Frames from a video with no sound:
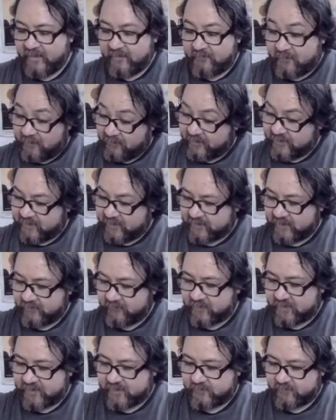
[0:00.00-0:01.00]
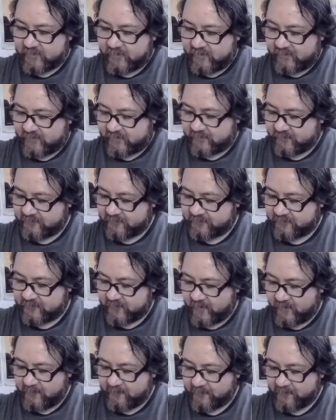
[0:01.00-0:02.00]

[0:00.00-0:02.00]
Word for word: Vamos a intentarlo una segunda vez, ¿ya?